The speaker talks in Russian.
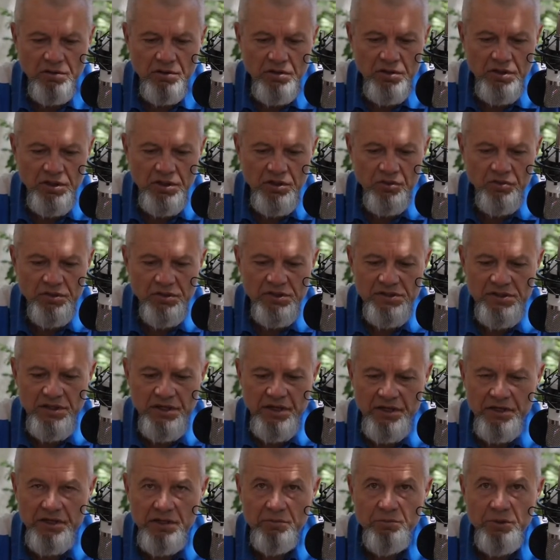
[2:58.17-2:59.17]
Она у нас
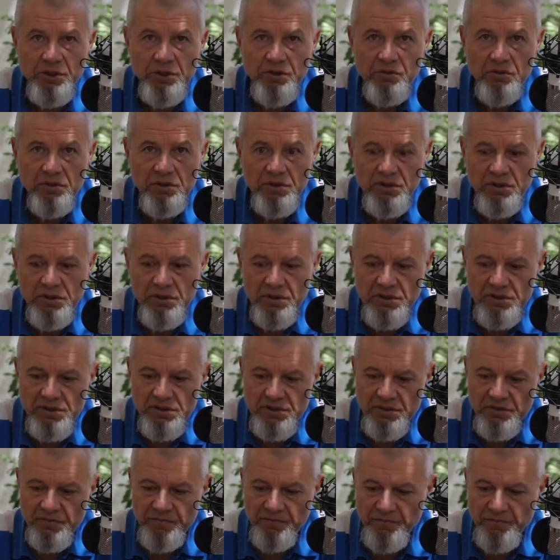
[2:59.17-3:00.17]
третья пойдет на тест.